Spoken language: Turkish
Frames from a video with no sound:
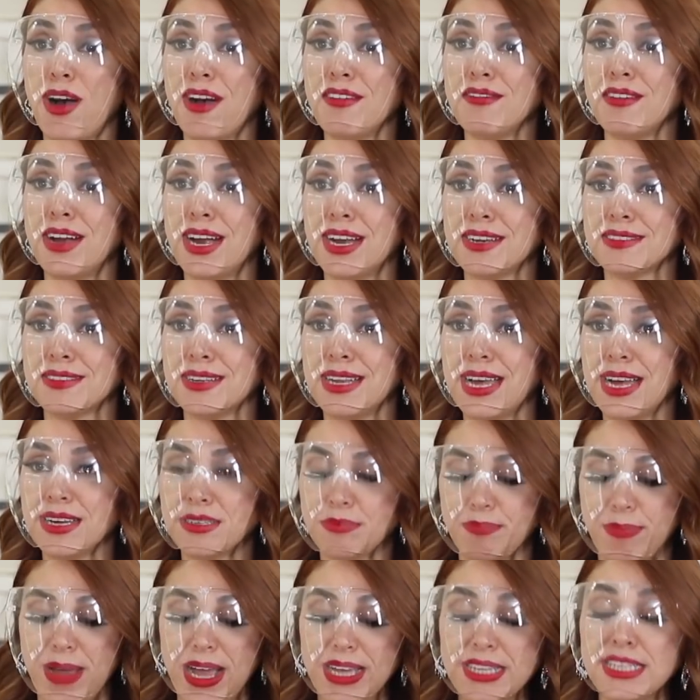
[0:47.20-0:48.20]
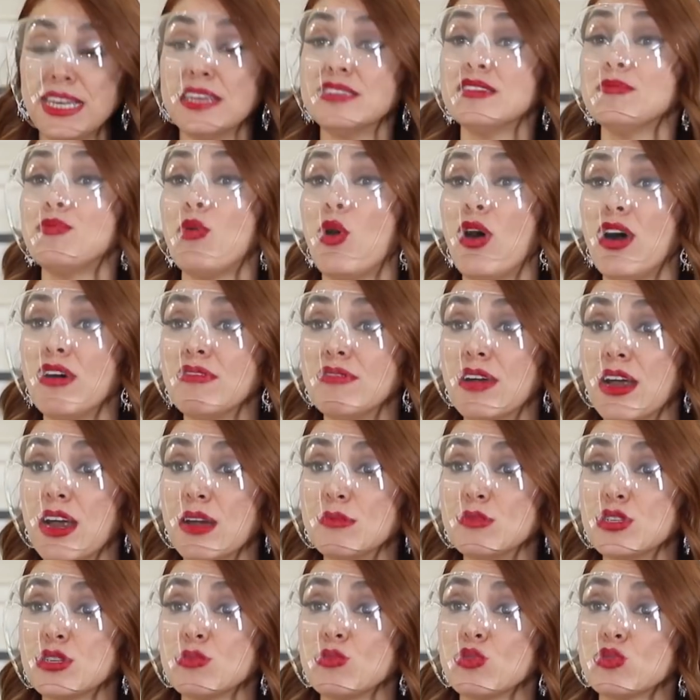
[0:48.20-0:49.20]
puan verdiler. Ben 7 puan
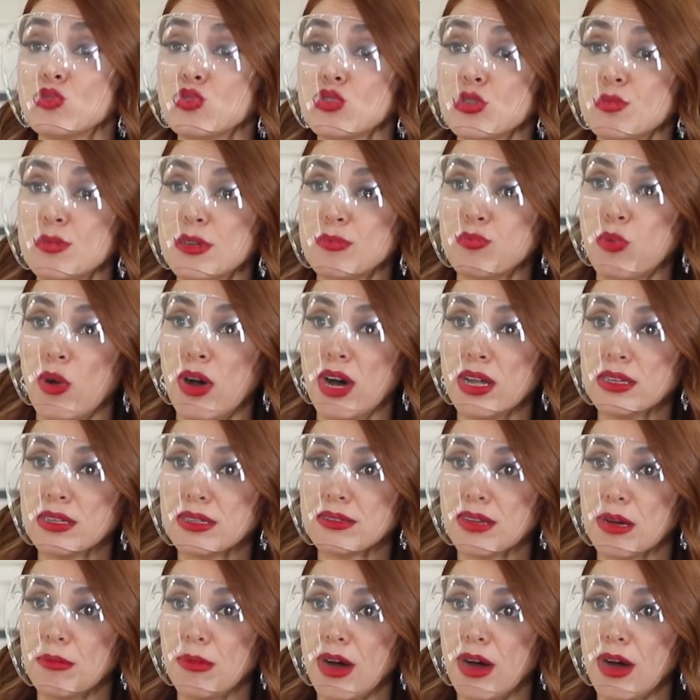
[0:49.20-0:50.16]
vermişim. 31 puanla